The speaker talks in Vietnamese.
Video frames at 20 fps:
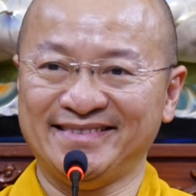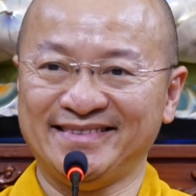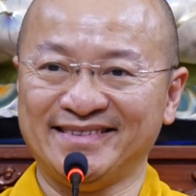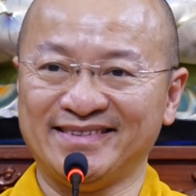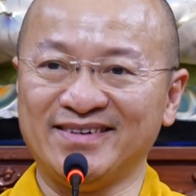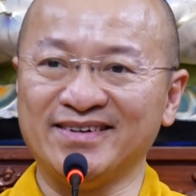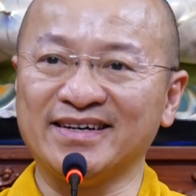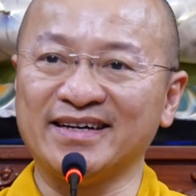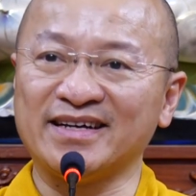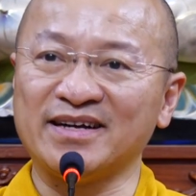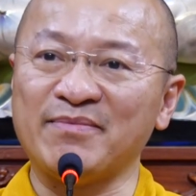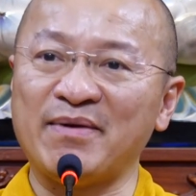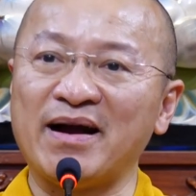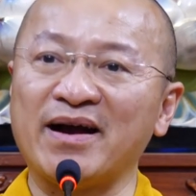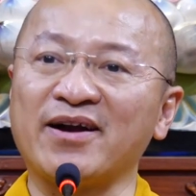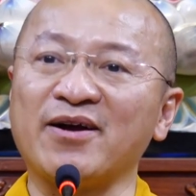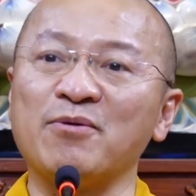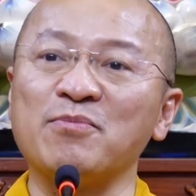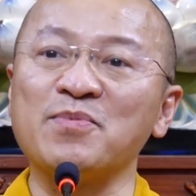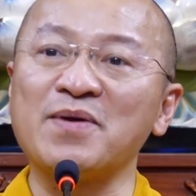có khi các bạn
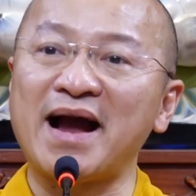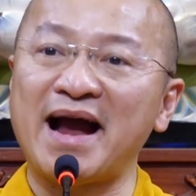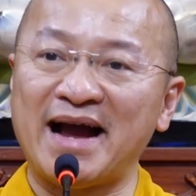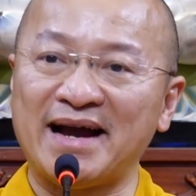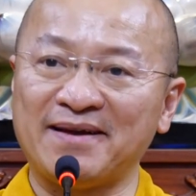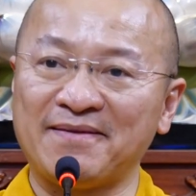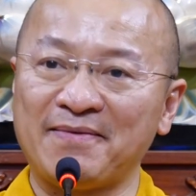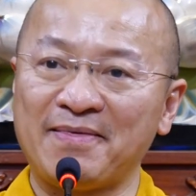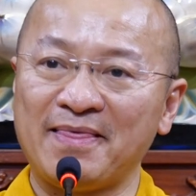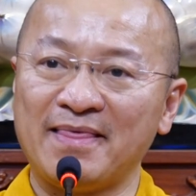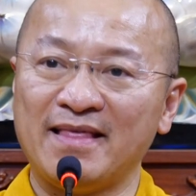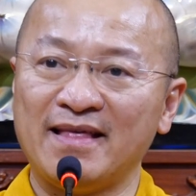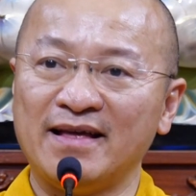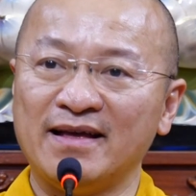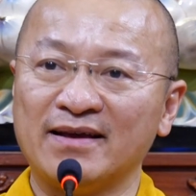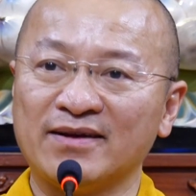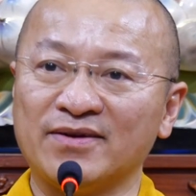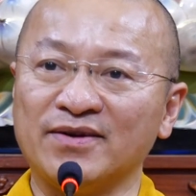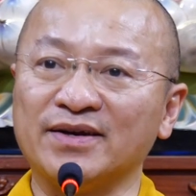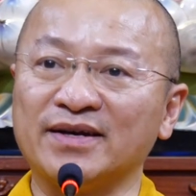công khai,
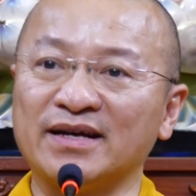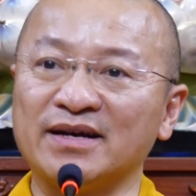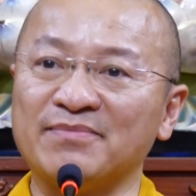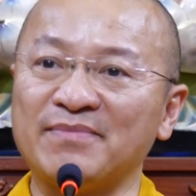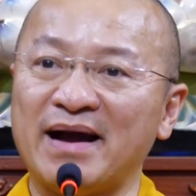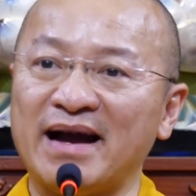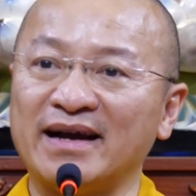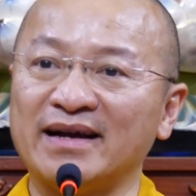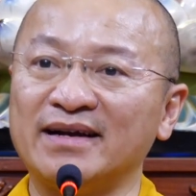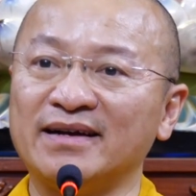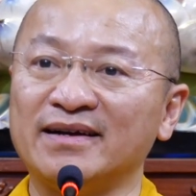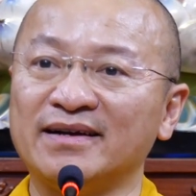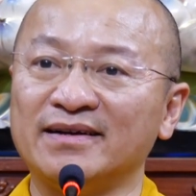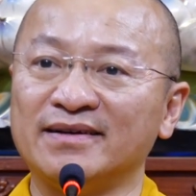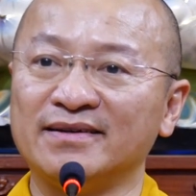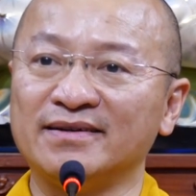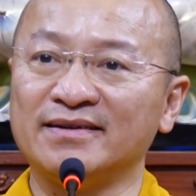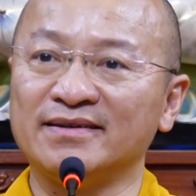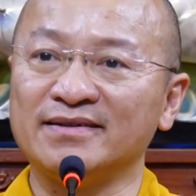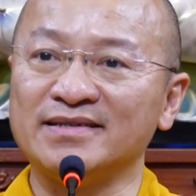có khi các bạn
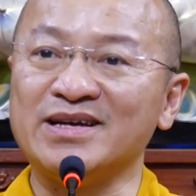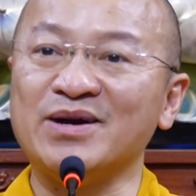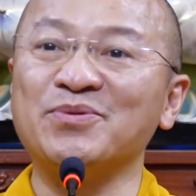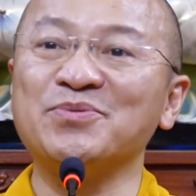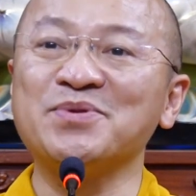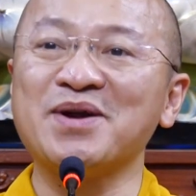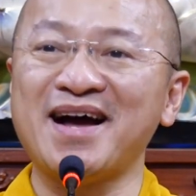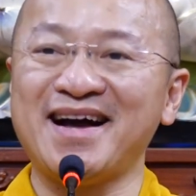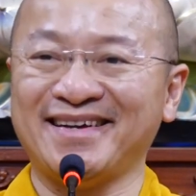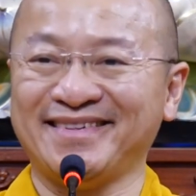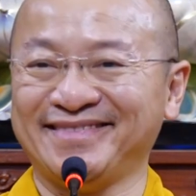giấu nó.